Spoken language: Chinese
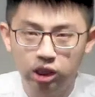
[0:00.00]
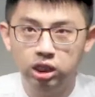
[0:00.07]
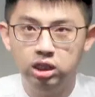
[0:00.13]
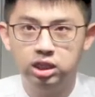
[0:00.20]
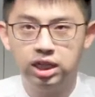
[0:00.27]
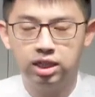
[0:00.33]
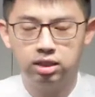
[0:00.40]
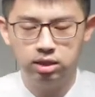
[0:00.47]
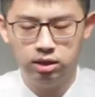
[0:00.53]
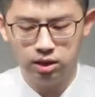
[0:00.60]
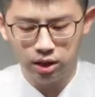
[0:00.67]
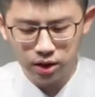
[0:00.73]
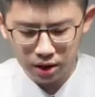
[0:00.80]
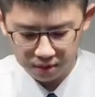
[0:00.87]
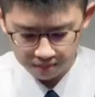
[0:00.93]
银加增
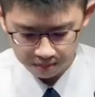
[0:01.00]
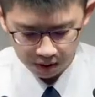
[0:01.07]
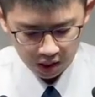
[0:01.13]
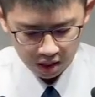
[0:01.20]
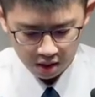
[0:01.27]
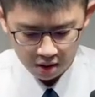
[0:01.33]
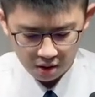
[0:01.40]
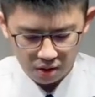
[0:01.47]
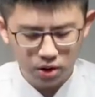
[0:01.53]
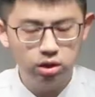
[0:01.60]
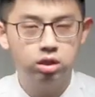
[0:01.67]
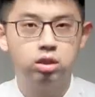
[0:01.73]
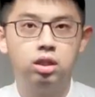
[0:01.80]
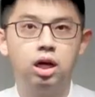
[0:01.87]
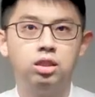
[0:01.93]
等等，
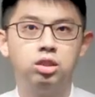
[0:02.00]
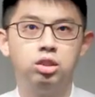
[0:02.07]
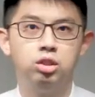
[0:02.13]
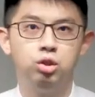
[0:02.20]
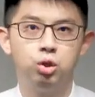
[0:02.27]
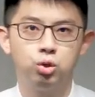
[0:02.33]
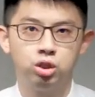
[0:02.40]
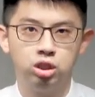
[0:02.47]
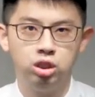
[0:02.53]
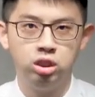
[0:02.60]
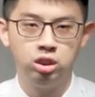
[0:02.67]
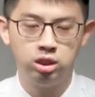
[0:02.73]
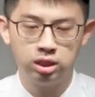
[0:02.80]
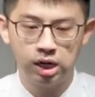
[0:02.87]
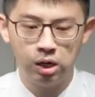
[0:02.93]
但是就
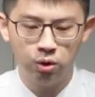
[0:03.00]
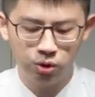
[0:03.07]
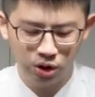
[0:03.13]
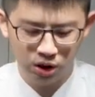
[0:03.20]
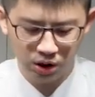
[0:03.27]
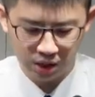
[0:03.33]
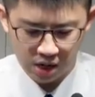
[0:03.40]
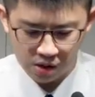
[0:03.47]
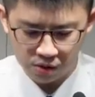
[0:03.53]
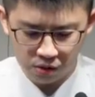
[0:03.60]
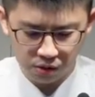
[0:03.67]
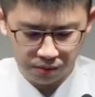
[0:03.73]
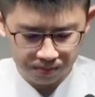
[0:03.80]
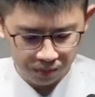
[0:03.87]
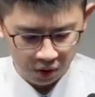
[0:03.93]
心高气傲
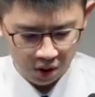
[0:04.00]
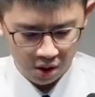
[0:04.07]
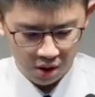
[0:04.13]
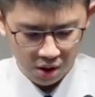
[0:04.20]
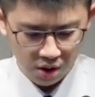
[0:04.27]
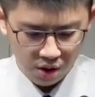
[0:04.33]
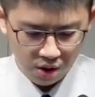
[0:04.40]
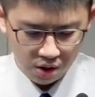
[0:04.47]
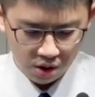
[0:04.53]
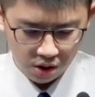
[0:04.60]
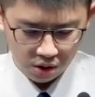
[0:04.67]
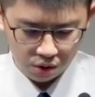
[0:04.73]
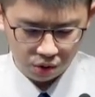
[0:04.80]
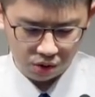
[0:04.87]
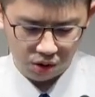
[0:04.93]
哈。
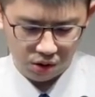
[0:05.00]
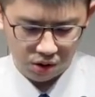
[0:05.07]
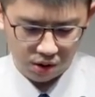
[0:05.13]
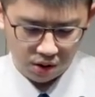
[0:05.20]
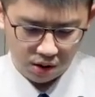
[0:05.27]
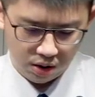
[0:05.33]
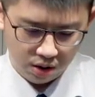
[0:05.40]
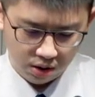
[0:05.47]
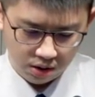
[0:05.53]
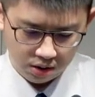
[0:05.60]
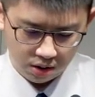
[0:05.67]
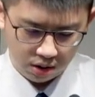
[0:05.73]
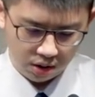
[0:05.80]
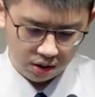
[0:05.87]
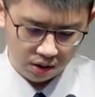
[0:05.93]
所以
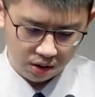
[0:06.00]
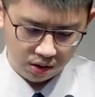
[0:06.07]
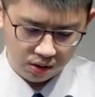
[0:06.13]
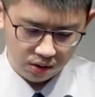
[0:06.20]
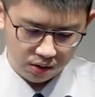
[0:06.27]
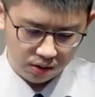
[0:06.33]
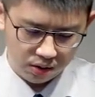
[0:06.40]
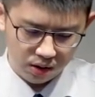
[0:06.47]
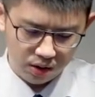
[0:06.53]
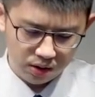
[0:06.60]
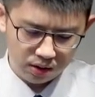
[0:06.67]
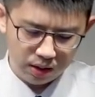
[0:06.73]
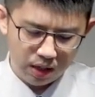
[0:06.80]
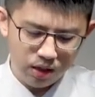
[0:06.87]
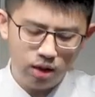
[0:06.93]
这个第
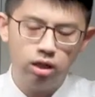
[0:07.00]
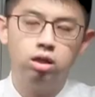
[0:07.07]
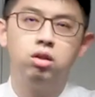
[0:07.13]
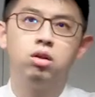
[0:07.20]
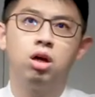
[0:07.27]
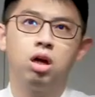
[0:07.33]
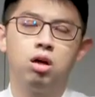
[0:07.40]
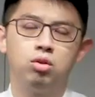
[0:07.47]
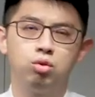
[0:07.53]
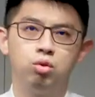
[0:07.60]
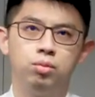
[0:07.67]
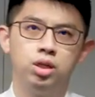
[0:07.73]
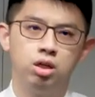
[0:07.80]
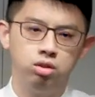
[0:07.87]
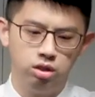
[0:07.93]
三点，他告诉我
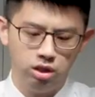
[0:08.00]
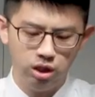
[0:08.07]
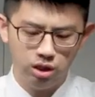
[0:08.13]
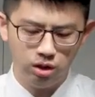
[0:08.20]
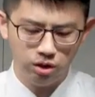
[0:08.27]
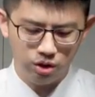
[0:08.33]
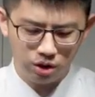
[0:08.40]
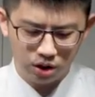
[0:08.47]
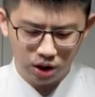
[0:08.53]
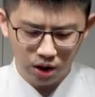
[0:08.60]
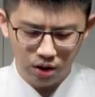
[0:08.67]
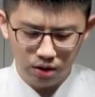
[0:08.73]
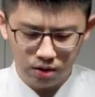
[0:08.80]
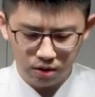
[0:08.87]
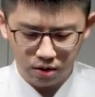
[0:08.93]
们要谨慎
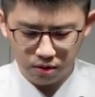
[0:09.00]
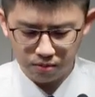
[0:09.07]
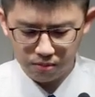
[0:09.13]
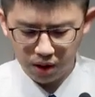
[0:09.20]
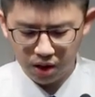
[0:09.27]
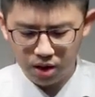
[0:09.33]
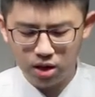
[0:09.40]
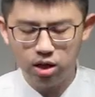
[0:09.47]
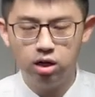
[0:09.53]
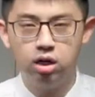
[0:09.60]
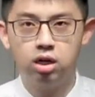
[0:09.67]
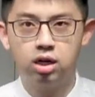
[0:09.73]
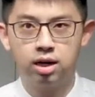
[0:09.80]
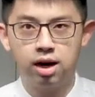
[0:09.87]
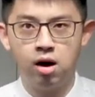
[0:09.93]
啊，免得
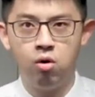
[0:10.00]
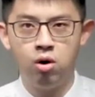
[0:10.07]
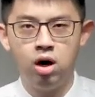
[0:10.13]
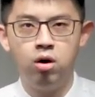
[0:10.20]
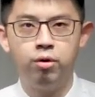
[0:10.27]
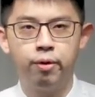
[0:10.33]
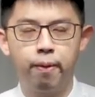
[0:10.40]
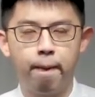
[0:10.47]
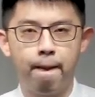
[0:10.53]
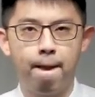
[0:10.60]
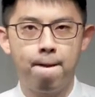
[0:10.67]
高傲。